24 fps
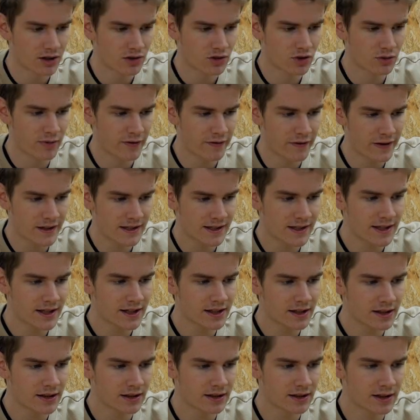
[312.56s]
zu
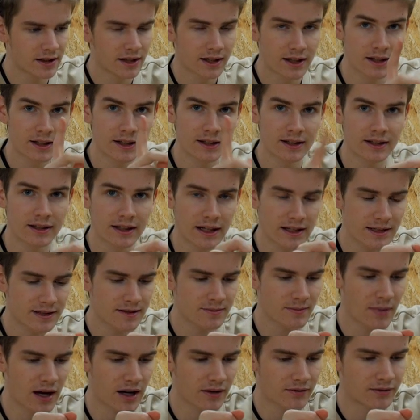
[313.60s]
befestigen. Das
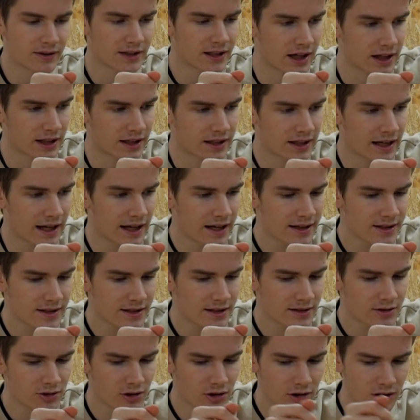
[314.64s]
machen wir dann
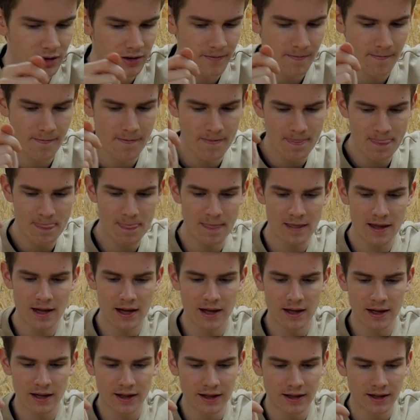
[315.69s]
gleich noch.
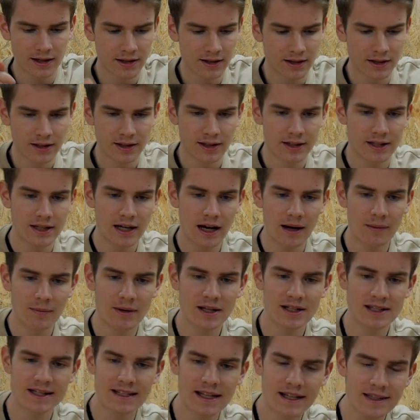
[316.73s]
Hier haben wir
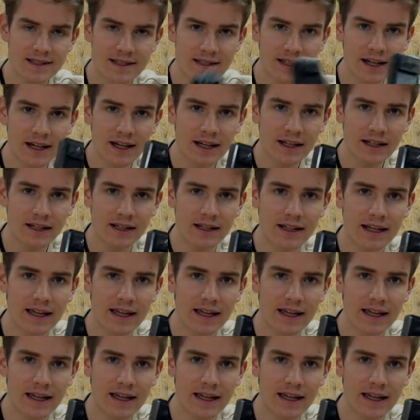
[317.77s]
das Netzteil.